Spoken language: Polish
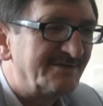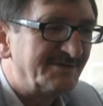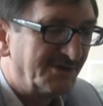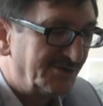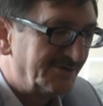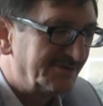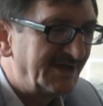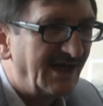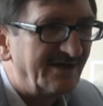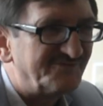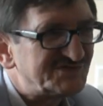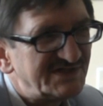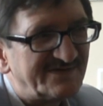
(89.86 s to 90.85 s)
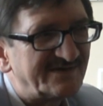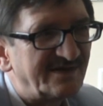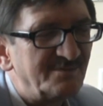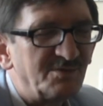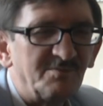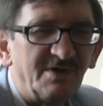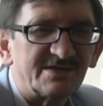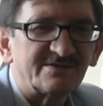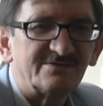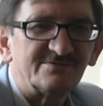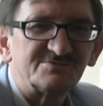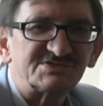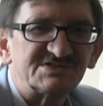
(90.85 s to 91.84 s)
No, ja wszystkim
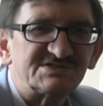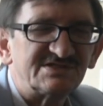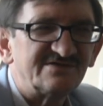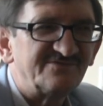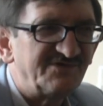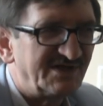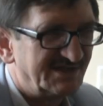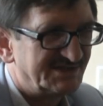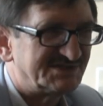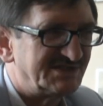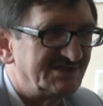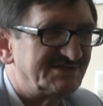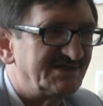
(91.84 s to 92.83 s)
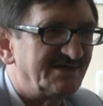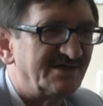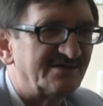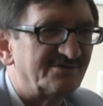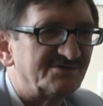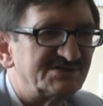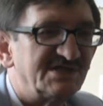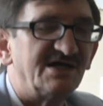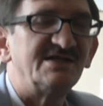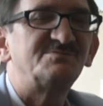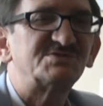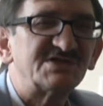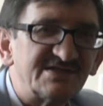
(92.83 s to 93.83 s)
matkom życzę wiele szczęścia i radości, ale
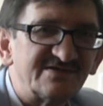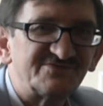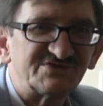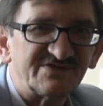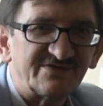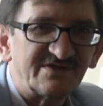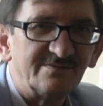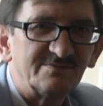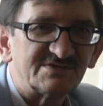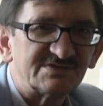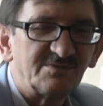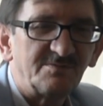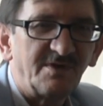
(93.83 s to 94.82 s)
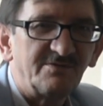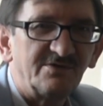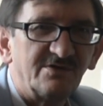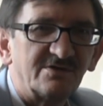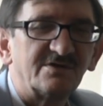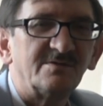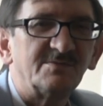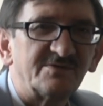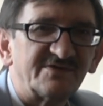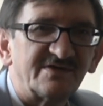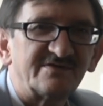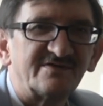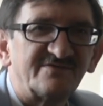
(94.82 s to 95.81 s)
przede wszystkim, żeby miały ogromną
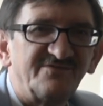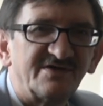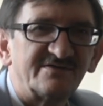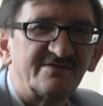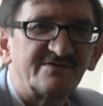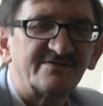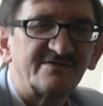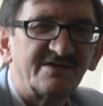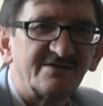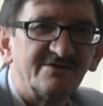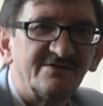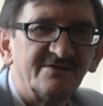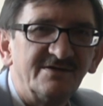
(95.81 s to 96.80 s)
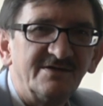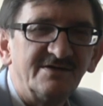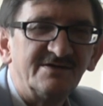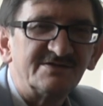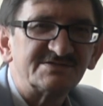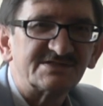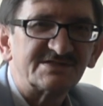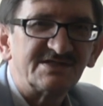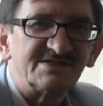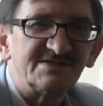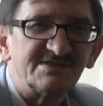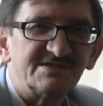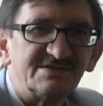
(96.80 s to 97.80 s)
satysfakcję z tego, że
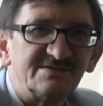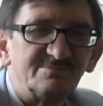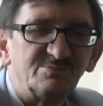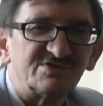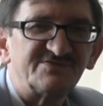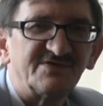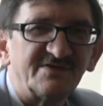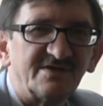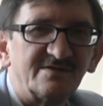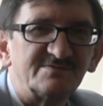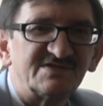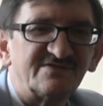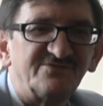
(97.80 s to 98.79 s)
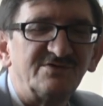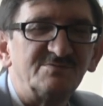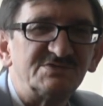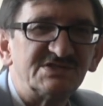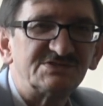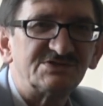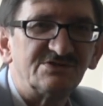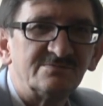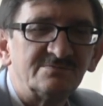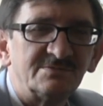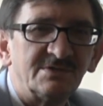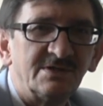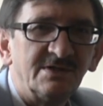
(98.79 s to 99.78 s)
kiedy poświęcają się swoim dzieciom,
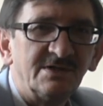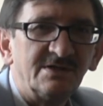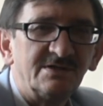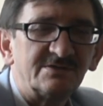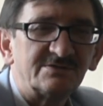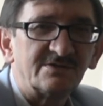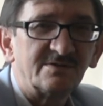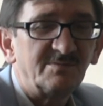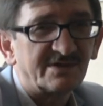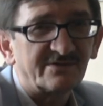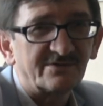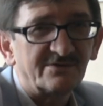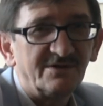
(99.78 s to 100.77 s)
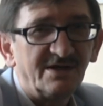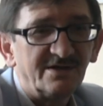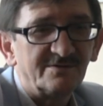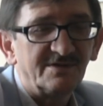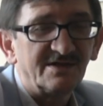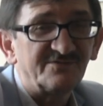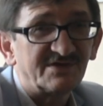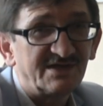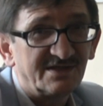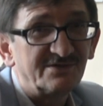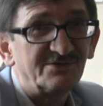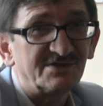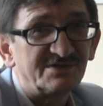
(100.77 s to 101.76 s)
to je bardzo kochają, a
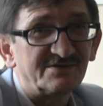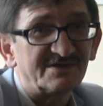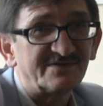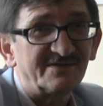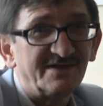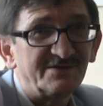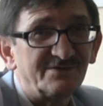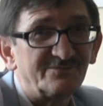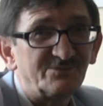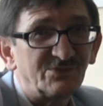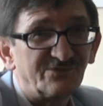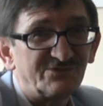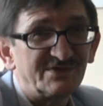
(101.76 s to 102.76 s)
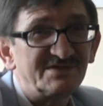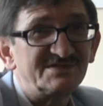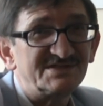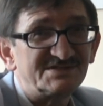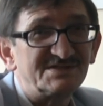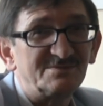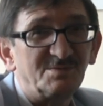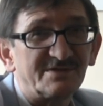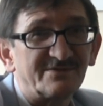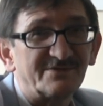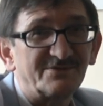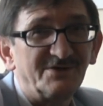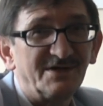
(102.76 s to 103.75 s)
kiedy one dorastają, to wtedy dzieci je
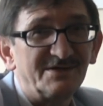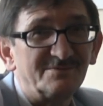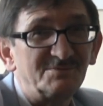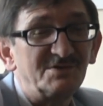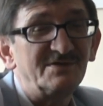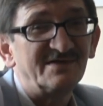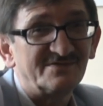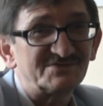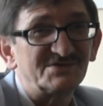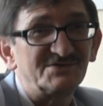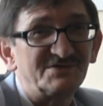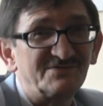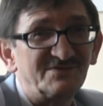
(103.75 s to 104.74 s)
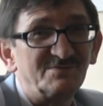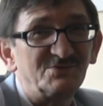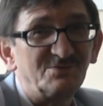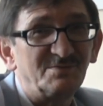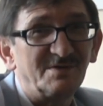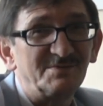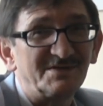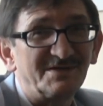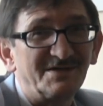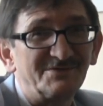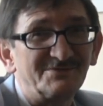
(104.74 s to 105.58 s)
bardzo kochają i zawsze o nich w tym dniu pamiętają.